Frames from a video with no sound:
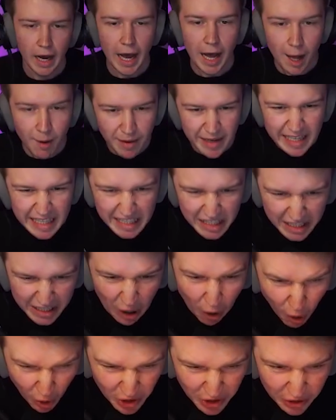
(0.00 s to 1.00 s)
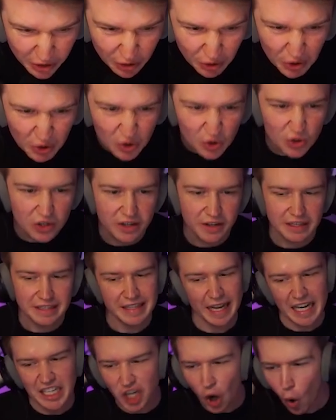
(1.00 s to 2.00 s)
aber nicht gut genug.
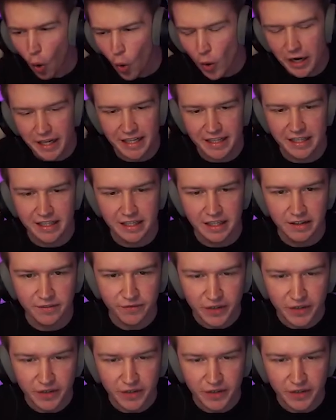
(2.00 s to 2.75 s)
Denn ich hole ihn.